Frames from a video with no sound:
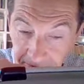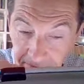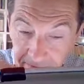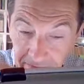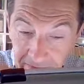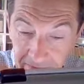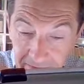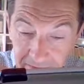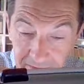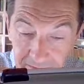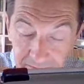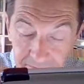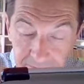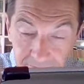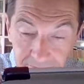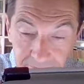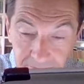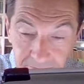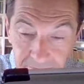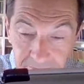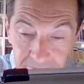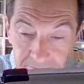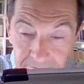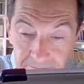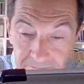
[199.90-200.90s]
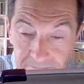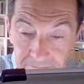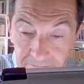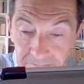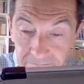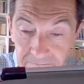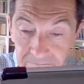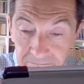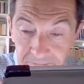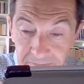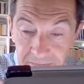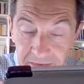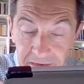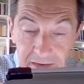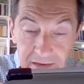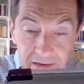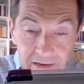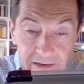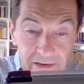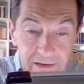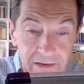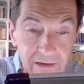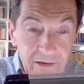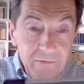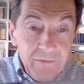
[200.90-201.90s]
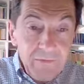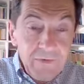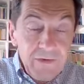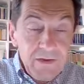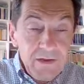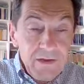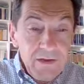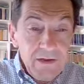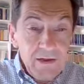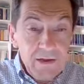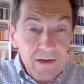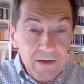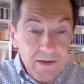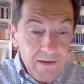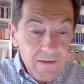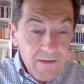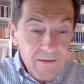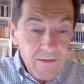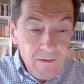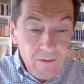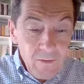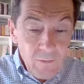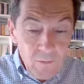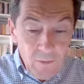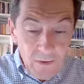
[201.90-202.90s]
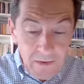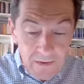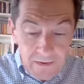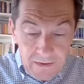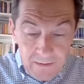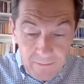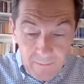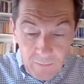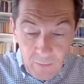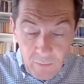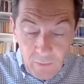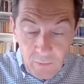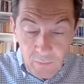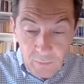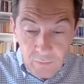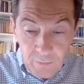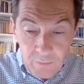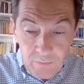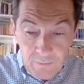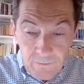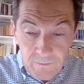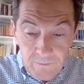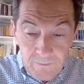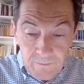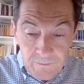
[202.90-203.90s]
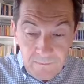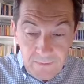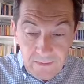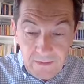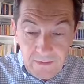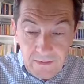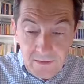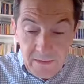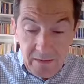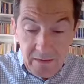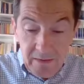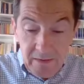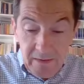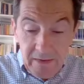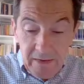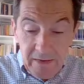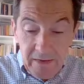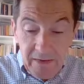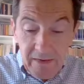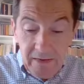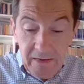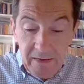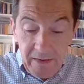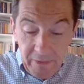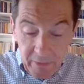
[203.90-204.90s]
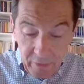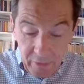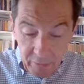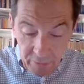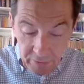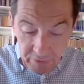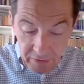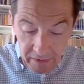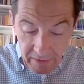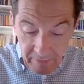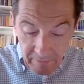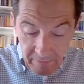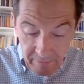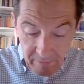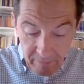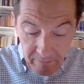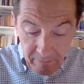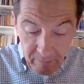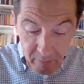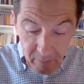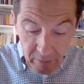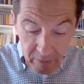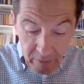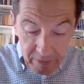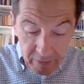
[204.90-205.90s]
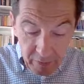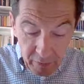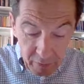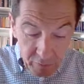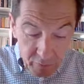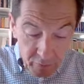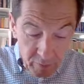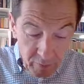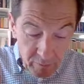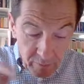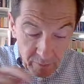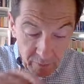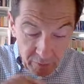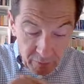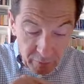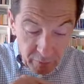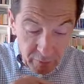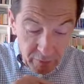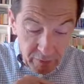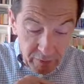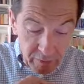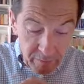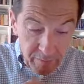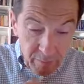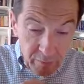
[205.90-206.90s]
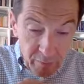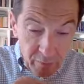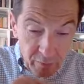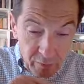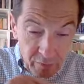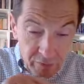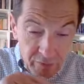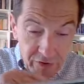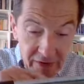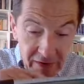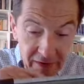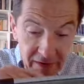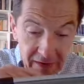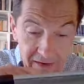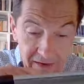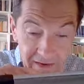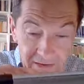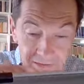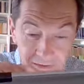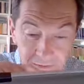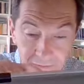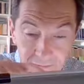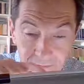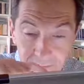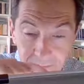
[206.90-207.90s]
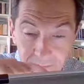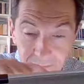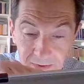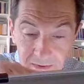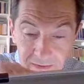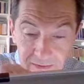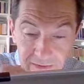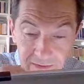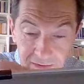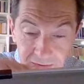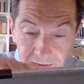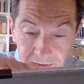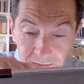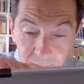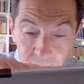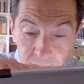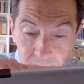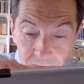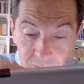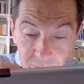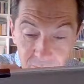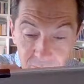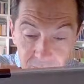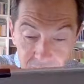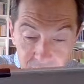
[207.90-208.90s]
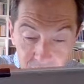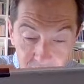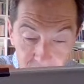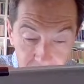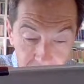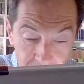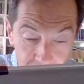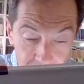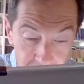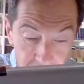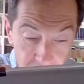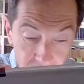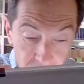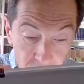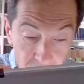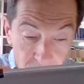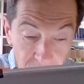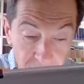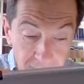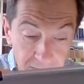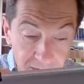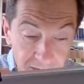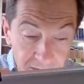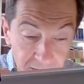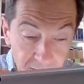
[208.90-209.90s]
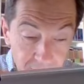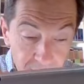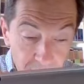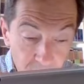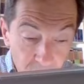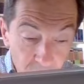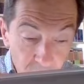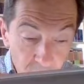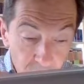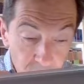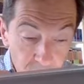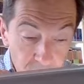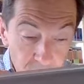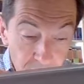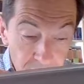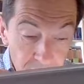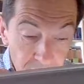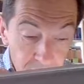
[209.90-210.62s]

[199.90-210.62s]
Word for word: di ridefinire in qualche modo il, nostra, il nostro modo di porci relativamente a una questione sicuramente molto